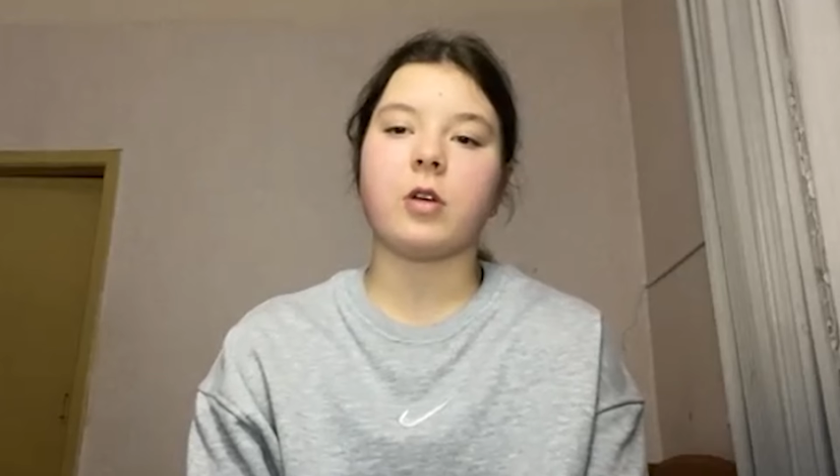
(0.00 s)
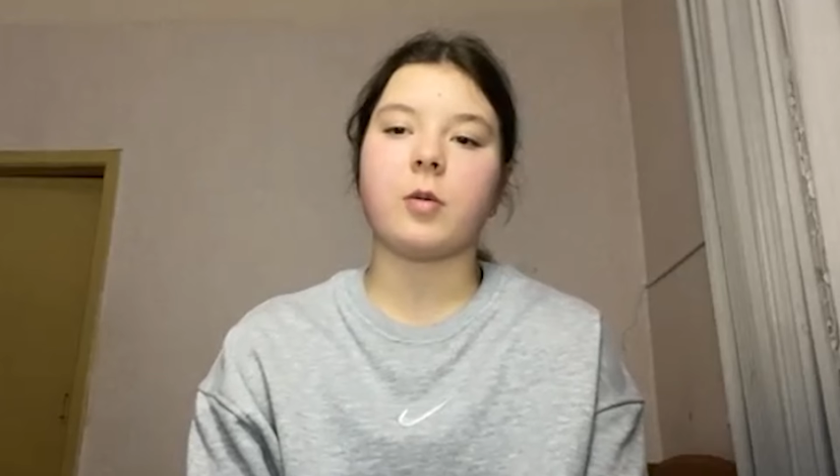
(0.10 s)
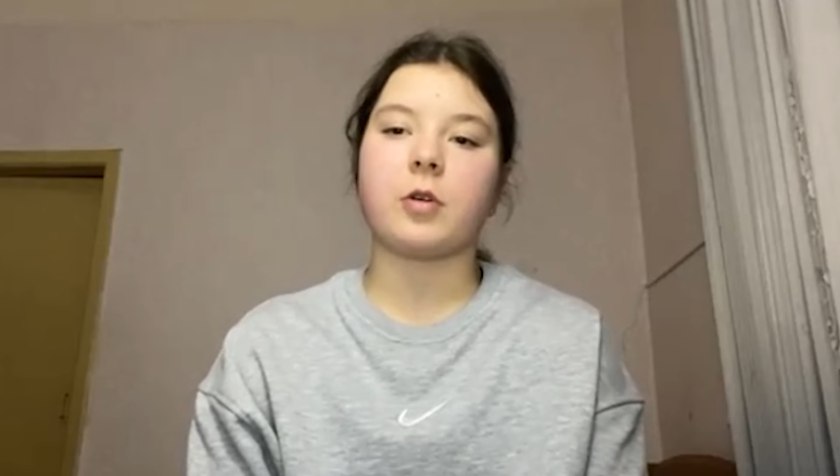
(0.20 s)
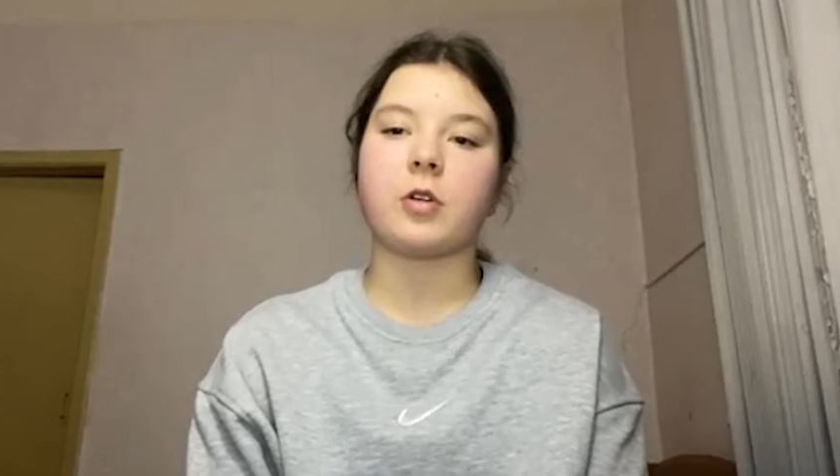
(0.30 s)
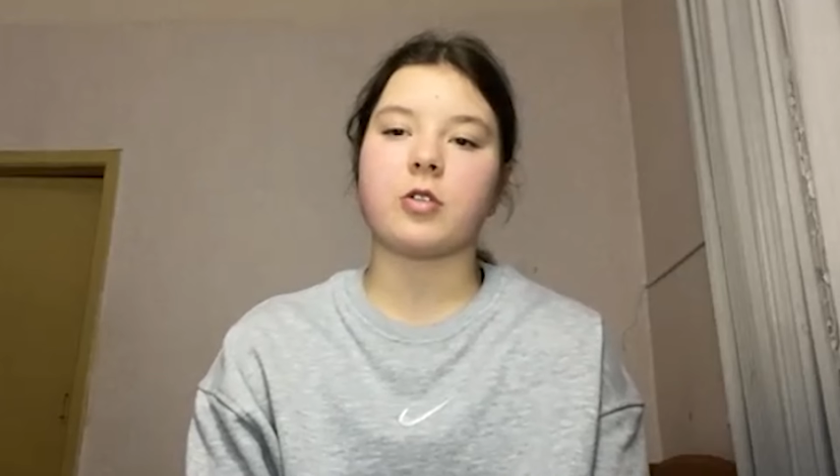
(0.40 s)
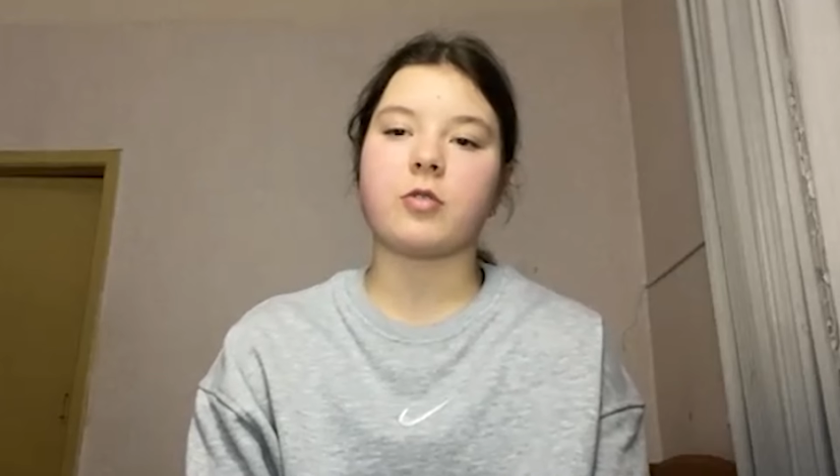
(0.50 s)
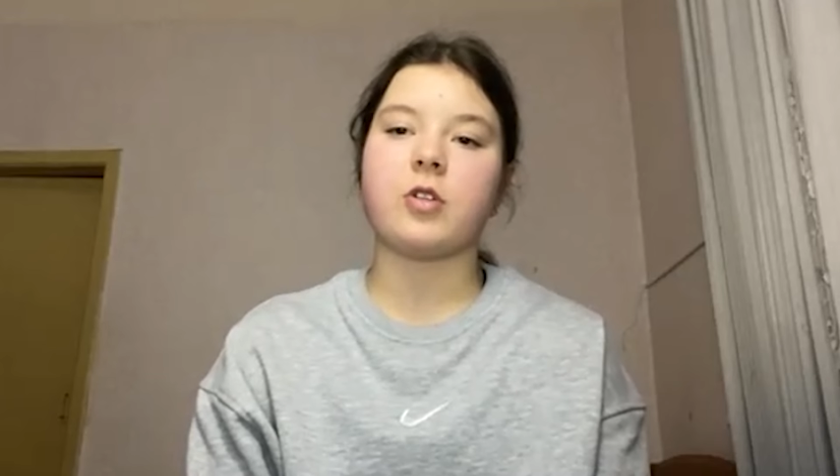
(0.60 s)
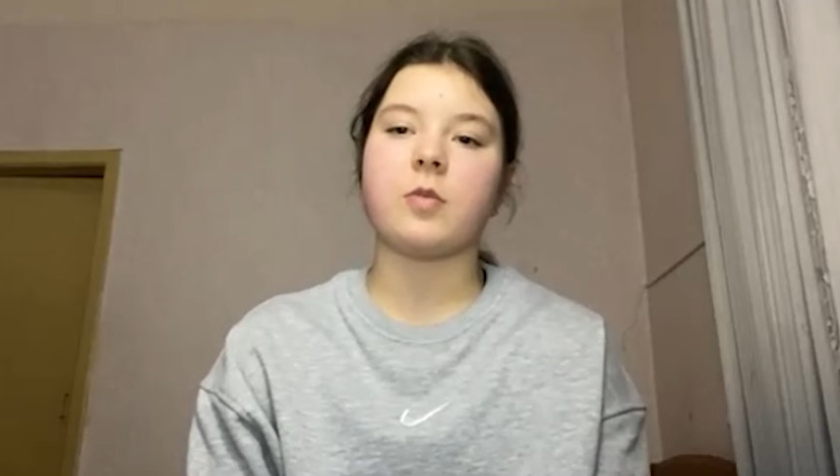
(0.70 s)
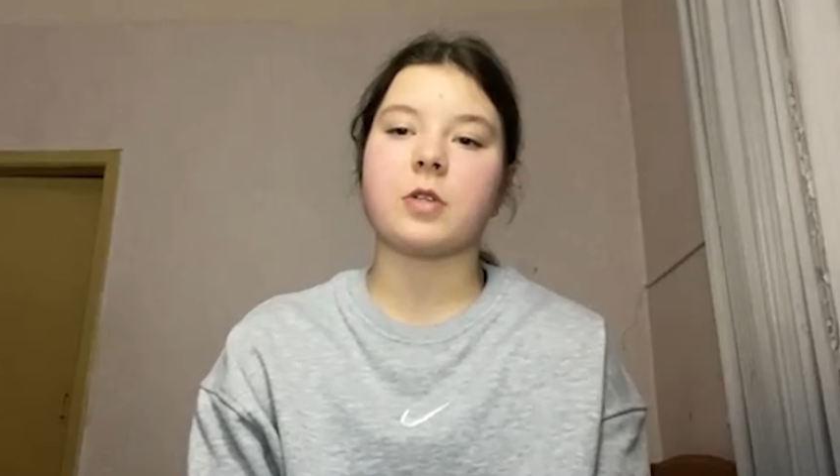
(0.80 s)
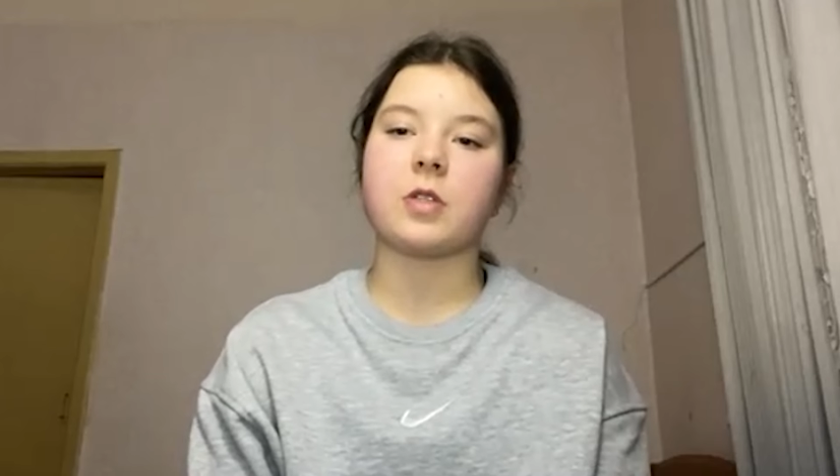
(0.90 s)
я прохожу
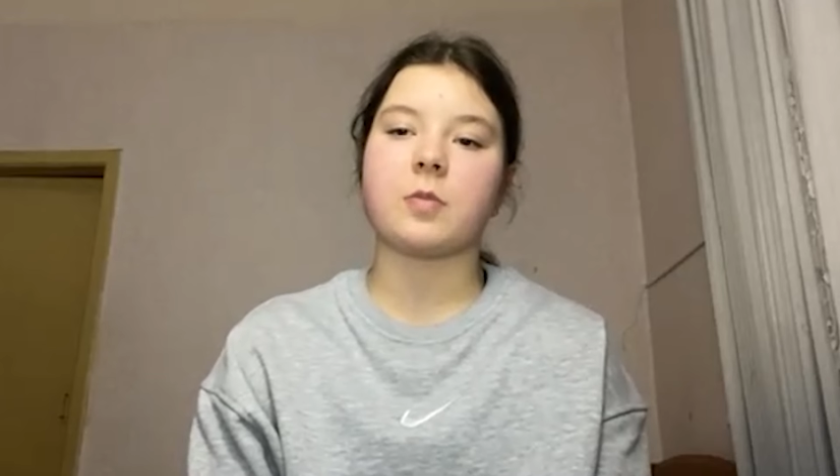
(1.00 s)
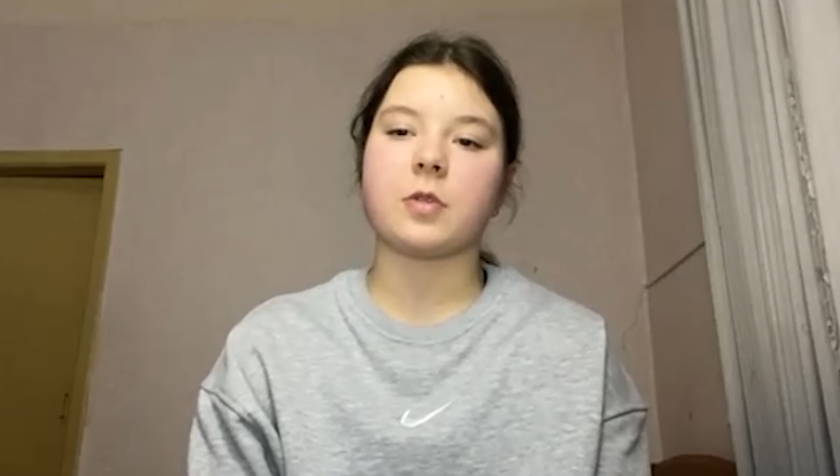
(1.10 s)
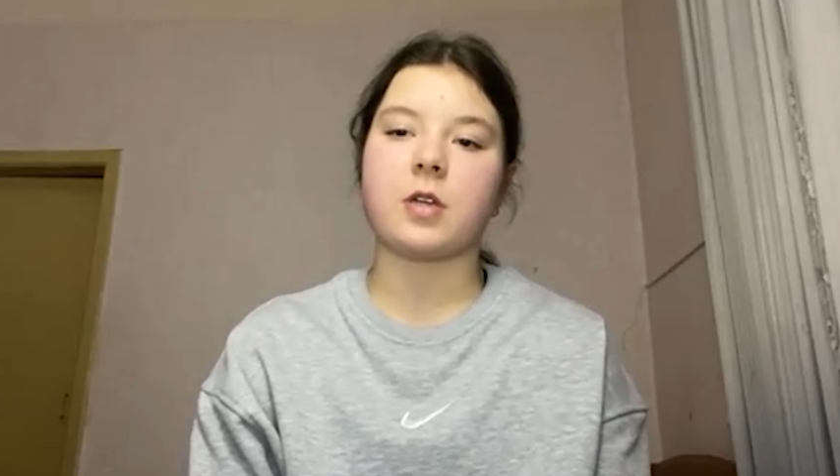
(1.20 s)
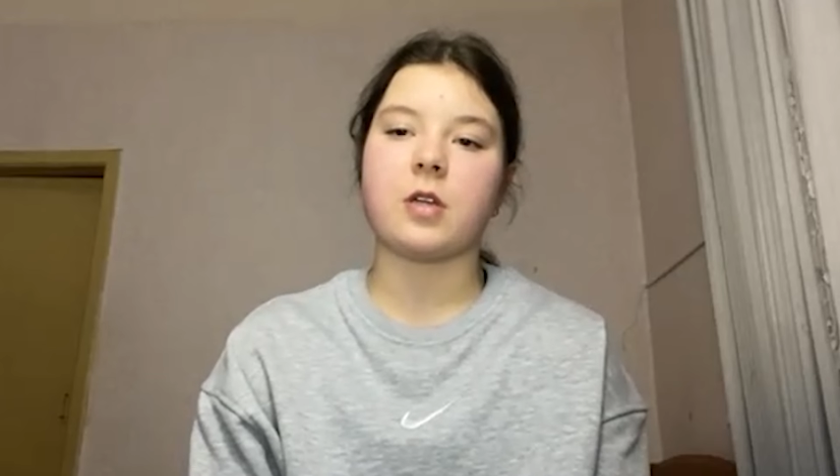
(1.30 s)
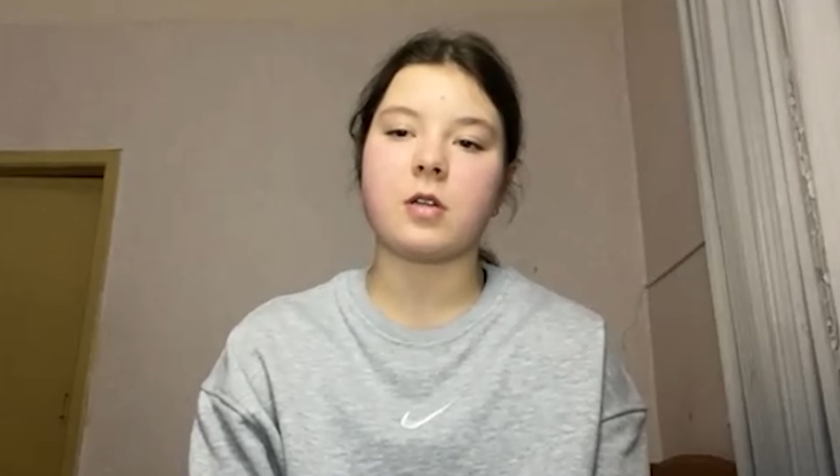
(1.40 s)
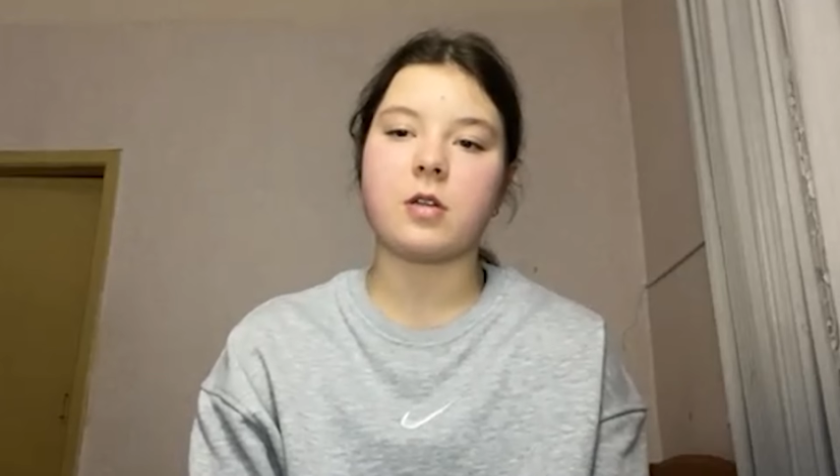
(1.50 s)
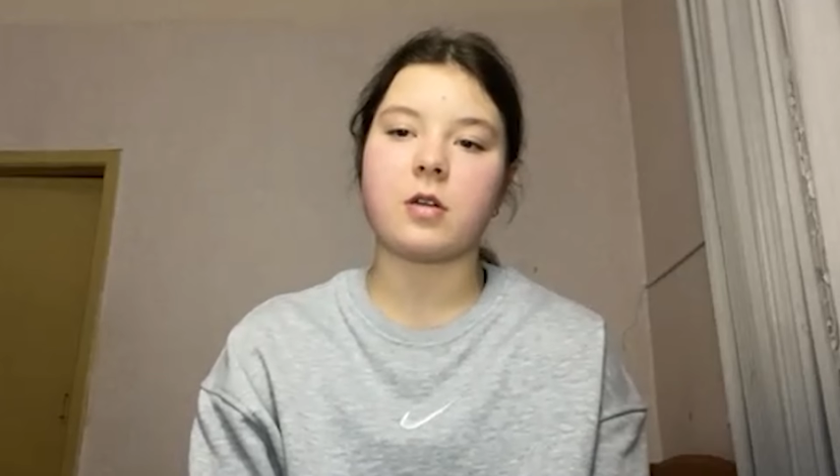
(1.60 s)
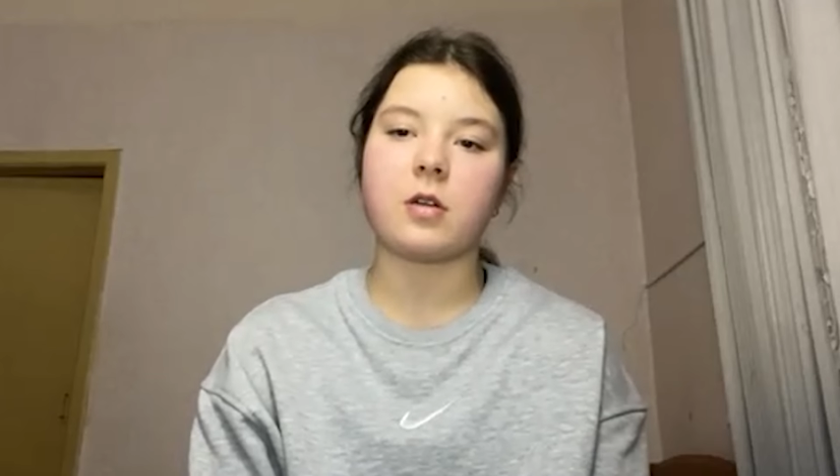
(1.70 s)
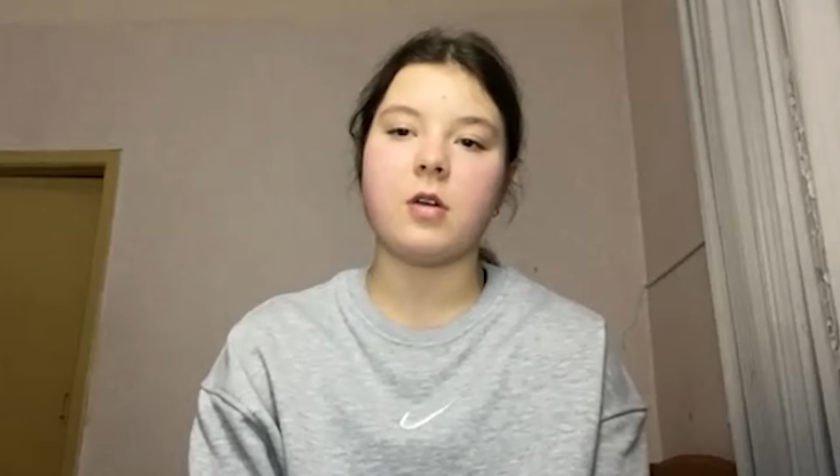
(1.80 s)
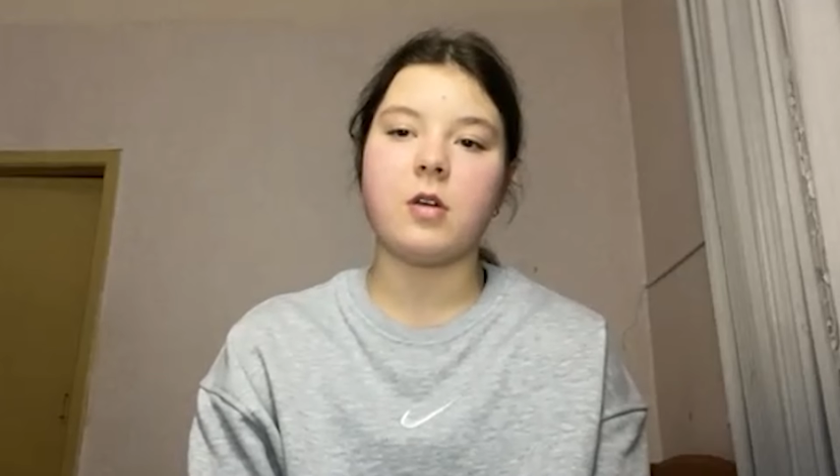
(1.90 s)
темы
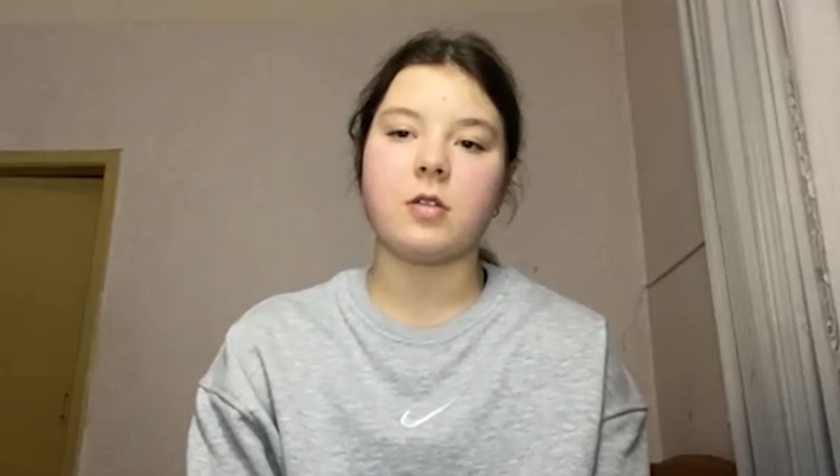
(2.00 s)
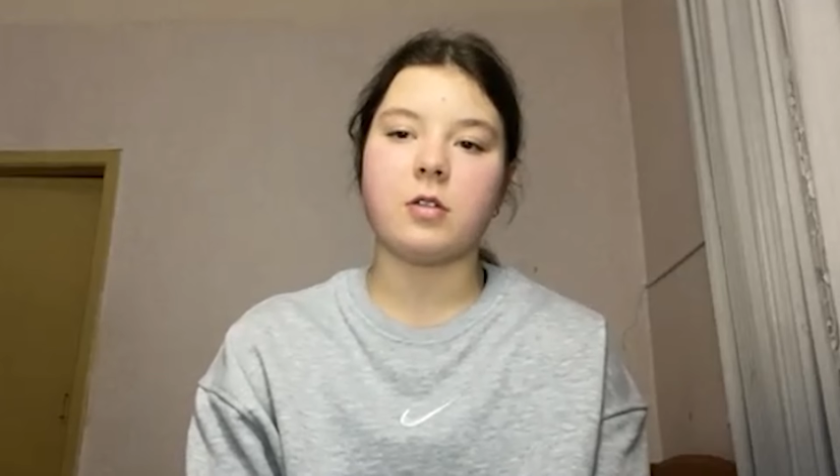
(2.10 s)
самостоятельно,